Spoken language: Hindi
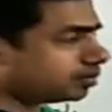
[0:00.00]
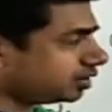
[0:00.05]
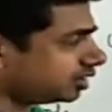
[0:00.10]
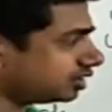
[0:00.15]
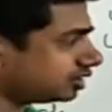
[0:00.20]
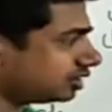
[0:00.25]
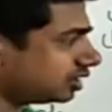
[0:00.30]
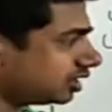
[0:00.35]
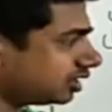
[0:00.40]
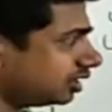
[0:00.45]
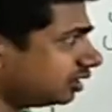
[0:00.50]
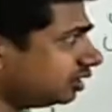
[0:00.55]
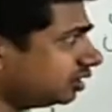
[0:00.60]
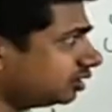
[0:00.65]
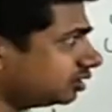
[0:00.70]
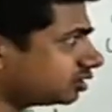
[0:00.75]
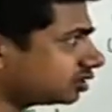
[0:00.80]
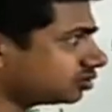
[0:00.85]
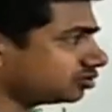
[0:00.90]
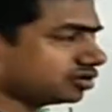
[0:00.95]
पर
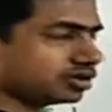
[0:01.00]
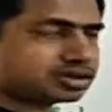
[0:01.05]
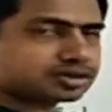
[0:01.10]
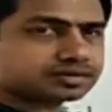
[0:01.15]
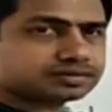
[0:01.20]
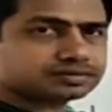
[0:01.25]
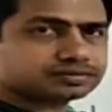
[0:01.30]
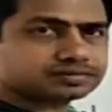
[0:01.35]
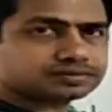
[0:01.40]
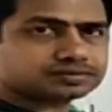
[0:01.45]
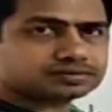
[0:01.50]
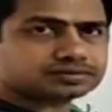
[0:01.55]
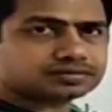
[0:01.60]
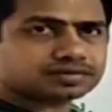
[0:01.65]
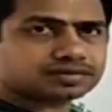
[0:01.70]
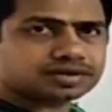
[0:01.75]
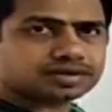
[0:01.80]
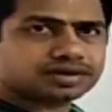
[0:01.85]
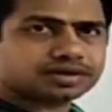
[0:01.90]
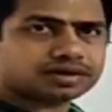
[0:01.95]
सेकेंड स्क्वायर
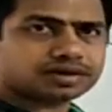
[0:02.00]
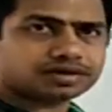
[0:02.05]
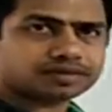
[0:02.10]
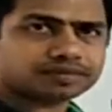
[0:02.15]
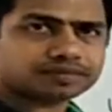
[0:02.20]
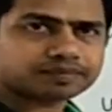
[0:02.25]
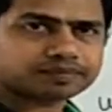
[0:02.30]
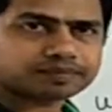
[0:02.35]
ठीक है